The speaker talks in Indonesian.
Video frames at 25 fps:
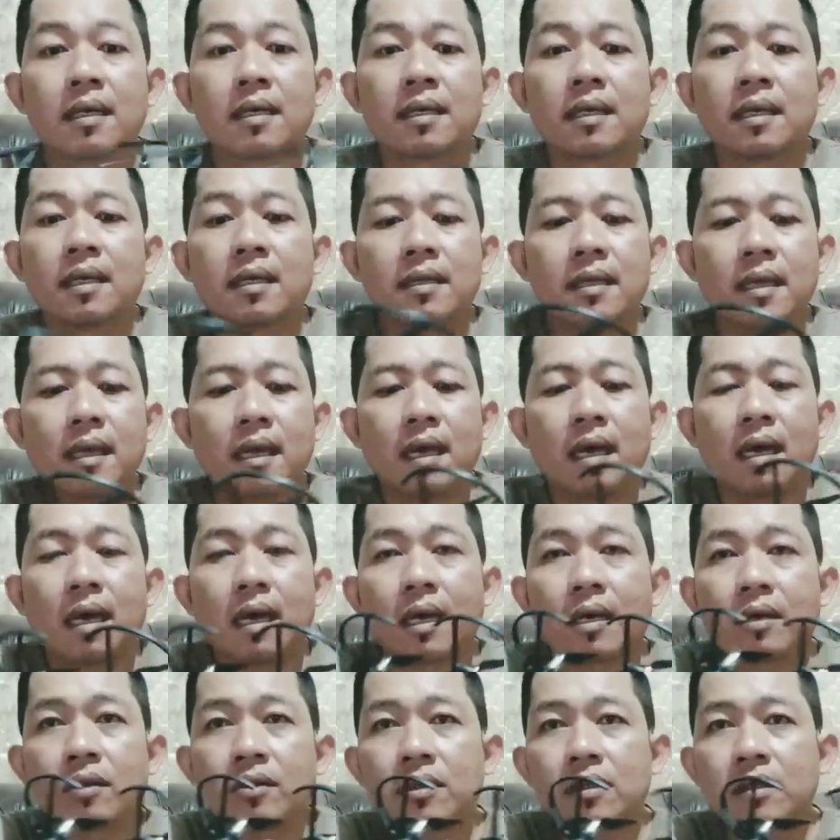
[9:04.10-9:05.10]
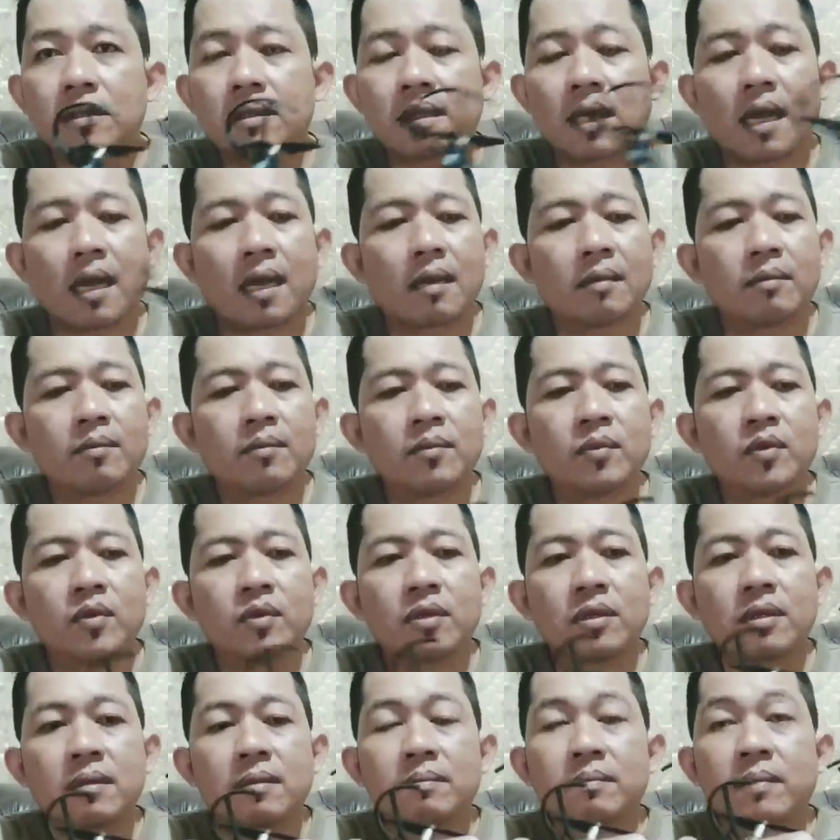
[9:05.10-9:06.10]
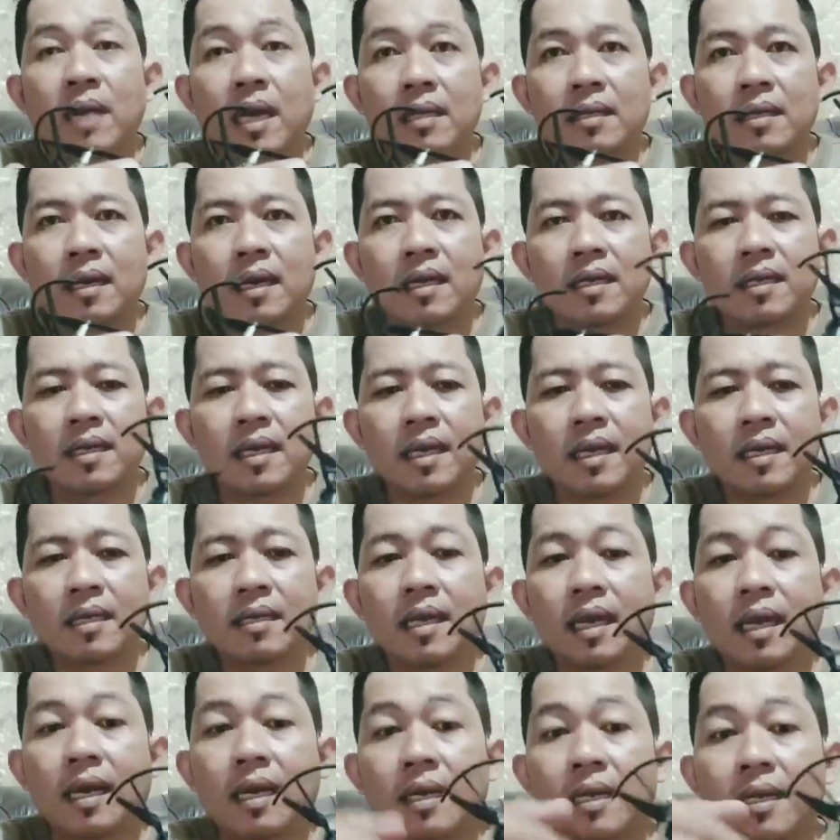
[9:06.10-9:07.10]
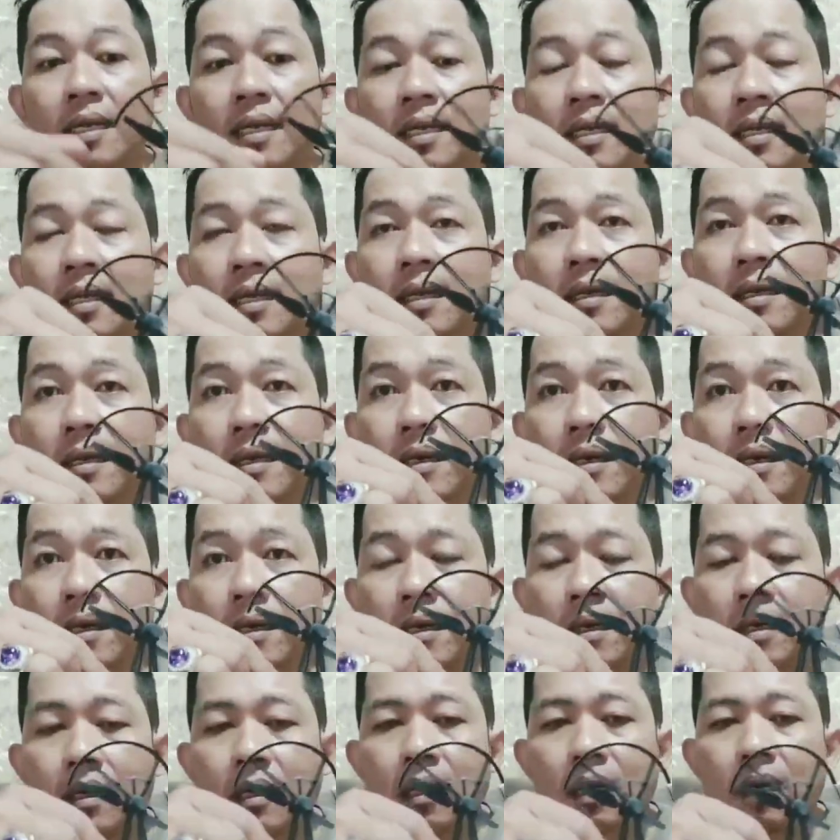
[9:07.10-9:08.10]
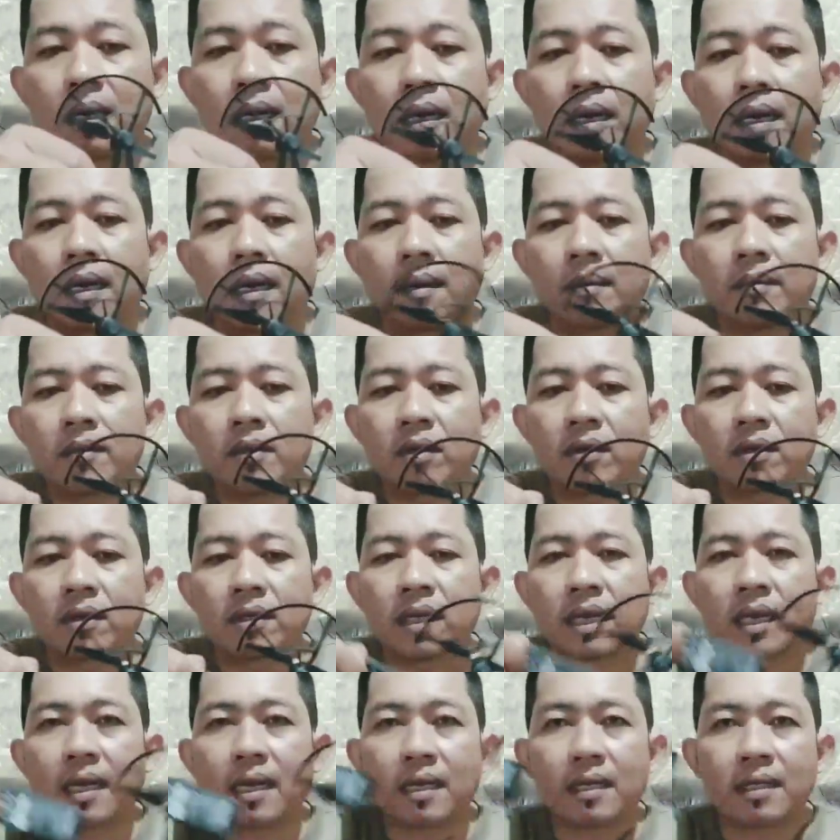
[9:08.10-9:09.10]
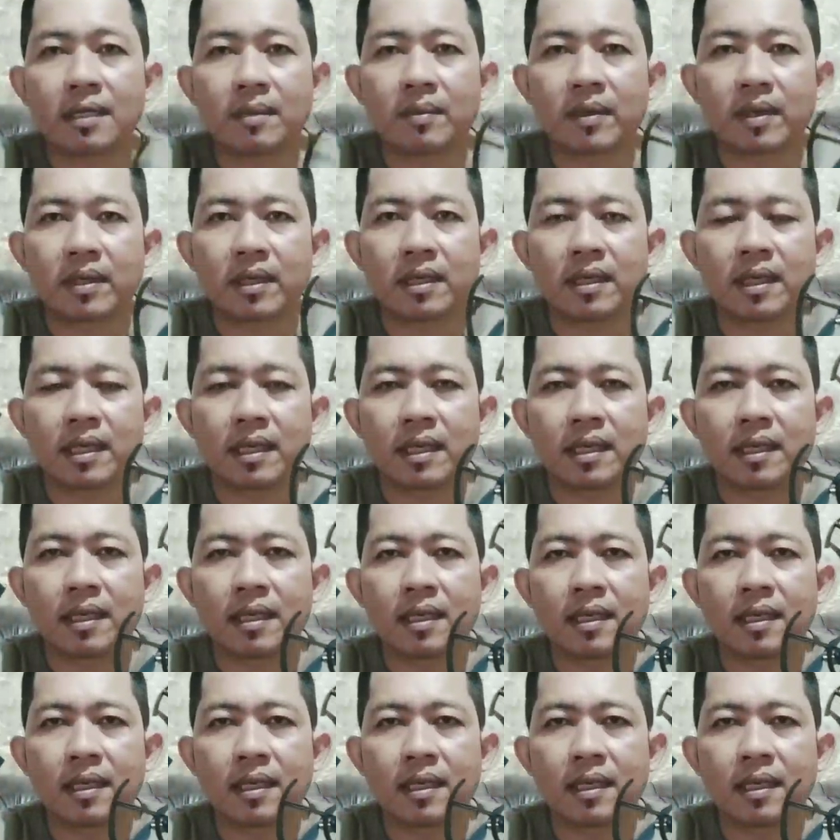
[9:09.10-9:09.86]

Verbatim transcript: kita harus cabut baterainya dari uh, drone-nya seperti ini